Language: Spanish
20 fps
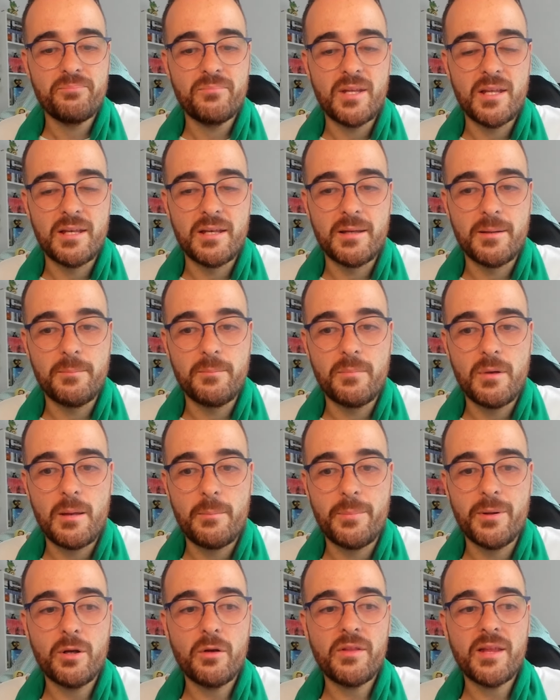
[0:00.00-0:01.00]
eh,
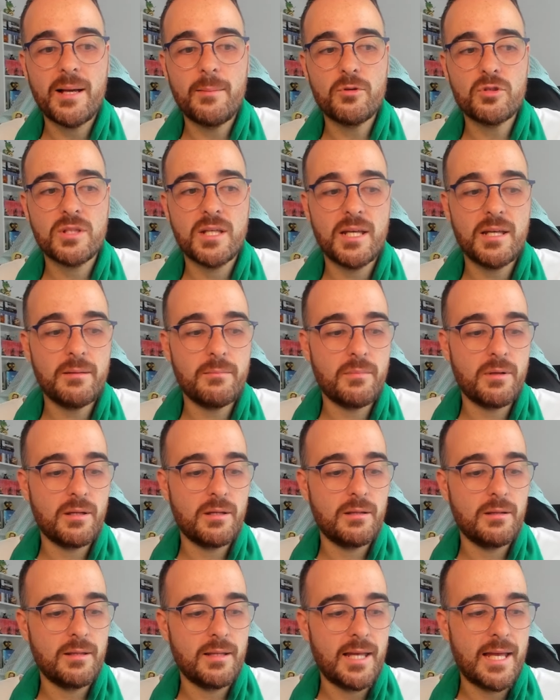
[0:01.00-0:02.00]
pero digamos que
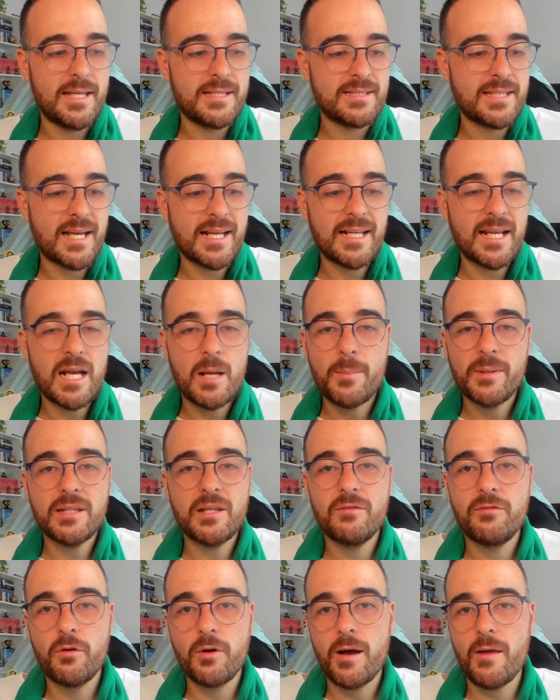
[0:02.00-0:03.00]
está claramente
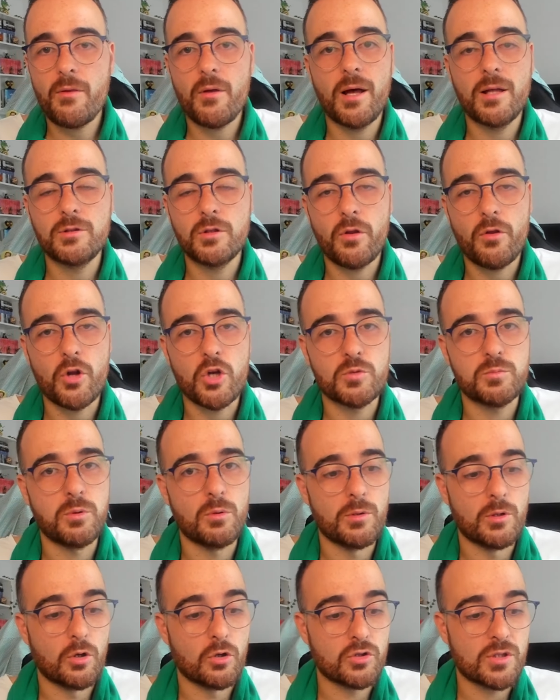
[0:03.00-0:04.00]
enfocado a todos los
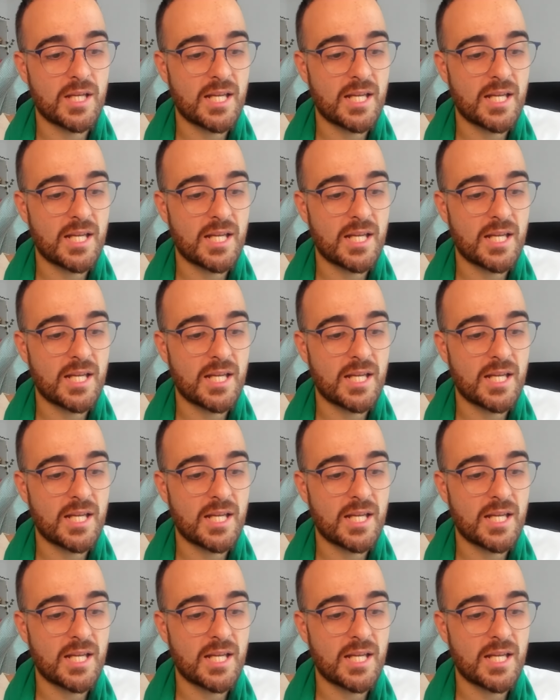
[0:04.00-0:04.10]
públicos.